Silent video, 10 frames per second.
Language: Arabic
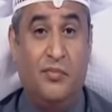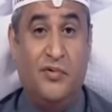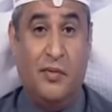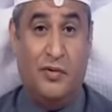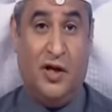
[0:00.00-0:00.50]

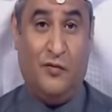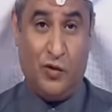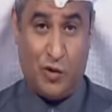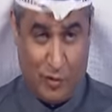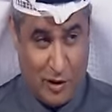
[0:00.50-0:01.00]
تبي تعرفون
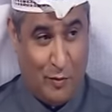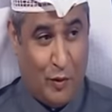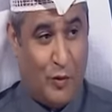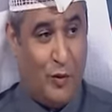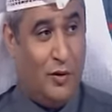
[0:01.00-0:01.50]
شنو
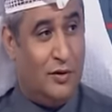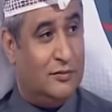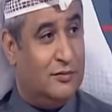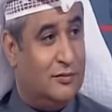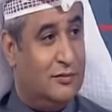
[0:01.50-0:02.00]
هالموضوع
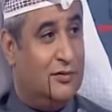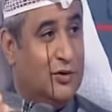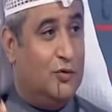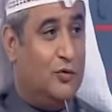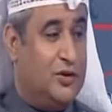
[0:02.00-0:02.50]

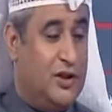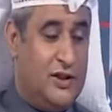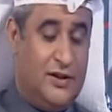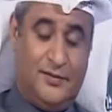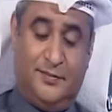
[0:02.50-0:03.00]
شوفوا التقرير